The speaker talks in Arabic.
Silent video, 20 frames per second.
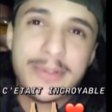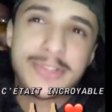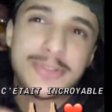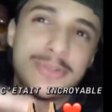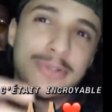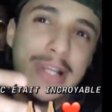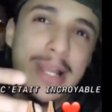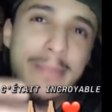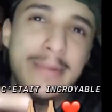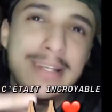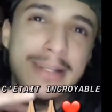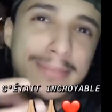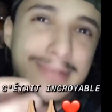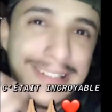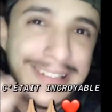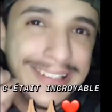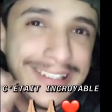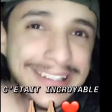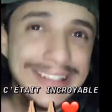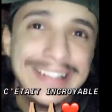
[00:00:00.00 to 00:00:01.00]
باسكو على بالي
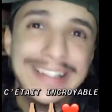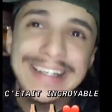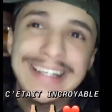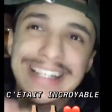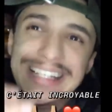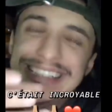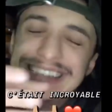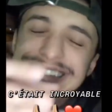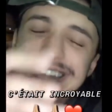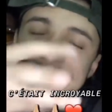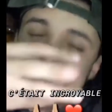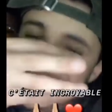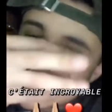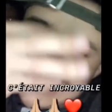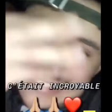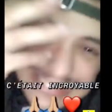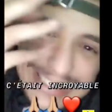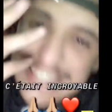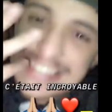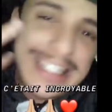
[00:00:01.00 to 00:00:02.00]
بلي
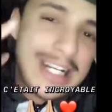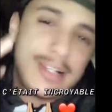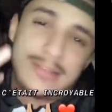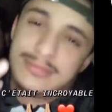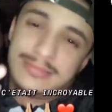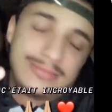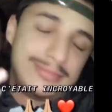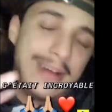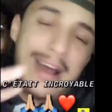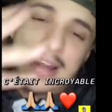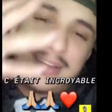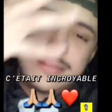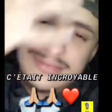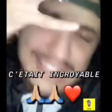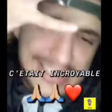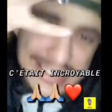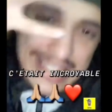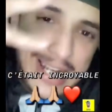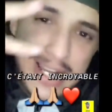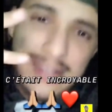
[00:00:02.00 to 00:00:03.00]
تسرى فوالا
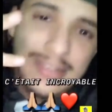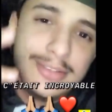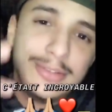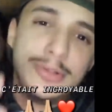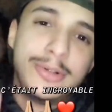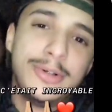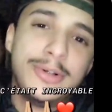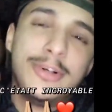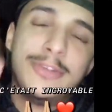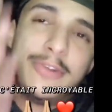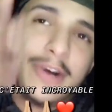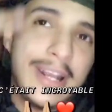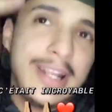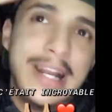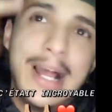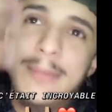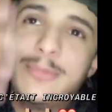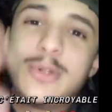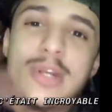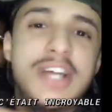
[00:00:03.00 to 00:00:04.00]
تسرى وفوالا
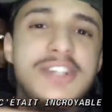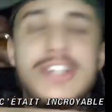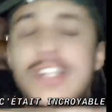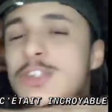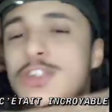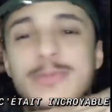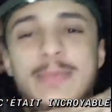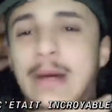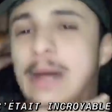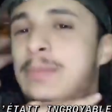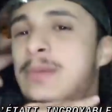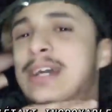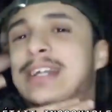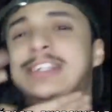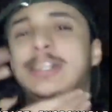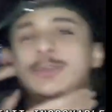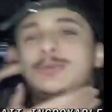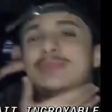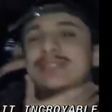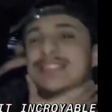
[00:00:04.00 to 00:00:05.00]
الحمد لله جات سوبر بيان
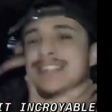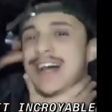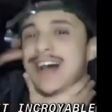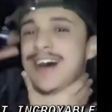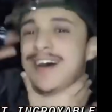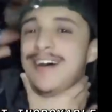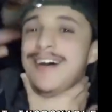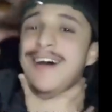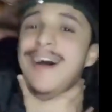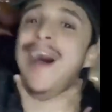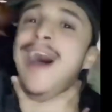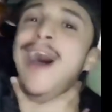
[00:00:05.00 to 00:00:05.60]
يعطيكم الصحه